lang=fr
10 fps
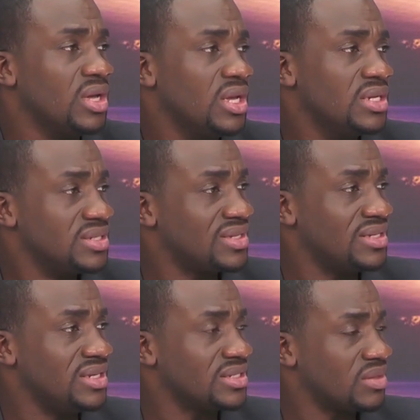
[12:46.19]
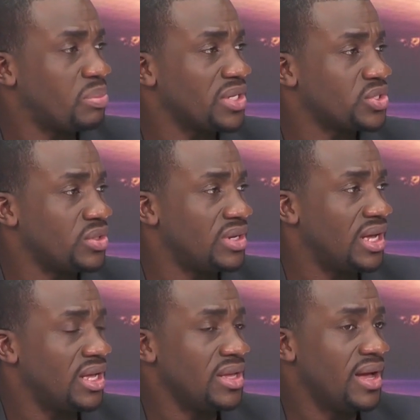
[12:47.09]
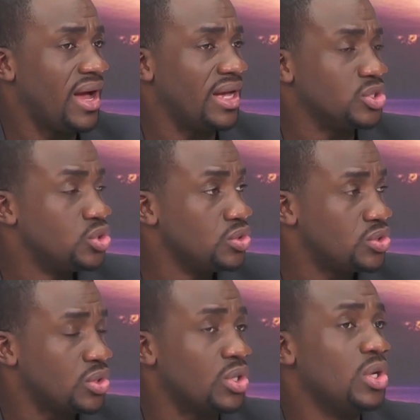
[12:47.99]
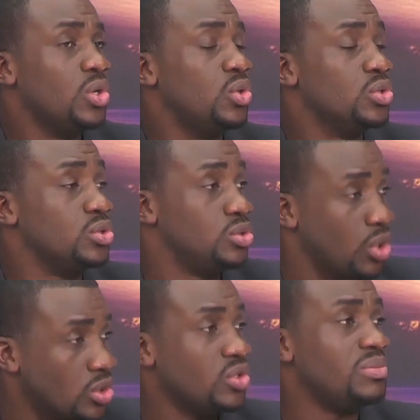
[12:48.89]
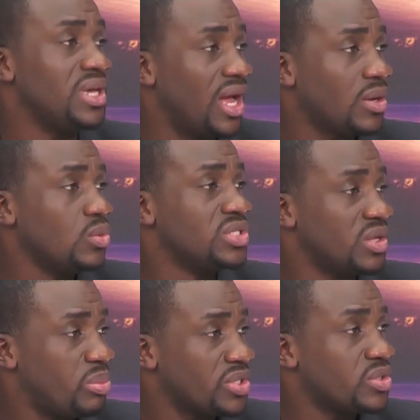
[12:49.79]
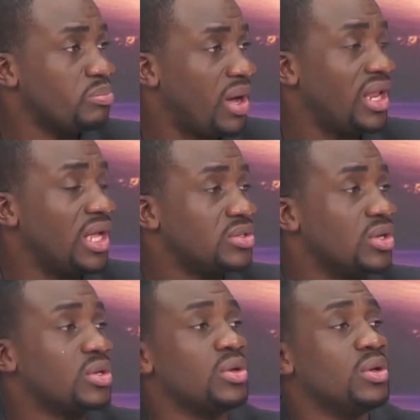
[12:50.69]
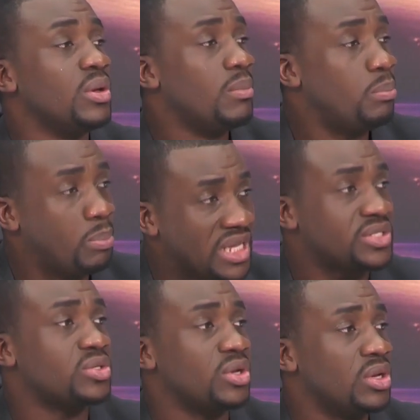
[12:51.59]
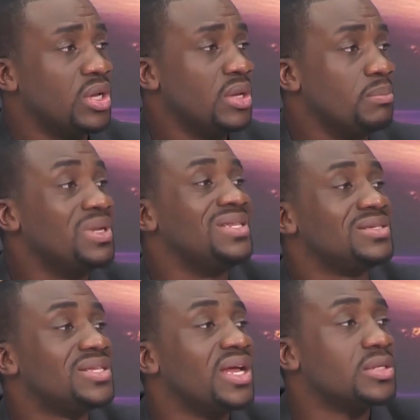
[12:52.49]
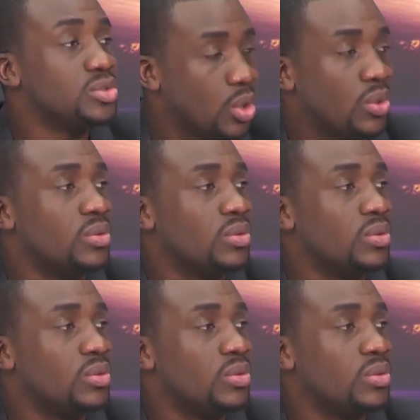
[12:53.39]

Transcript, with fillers: c'est-à-dire cette personne-là a juste le don de miracle ou cette personne parle en tant que pasteur, ministère, don.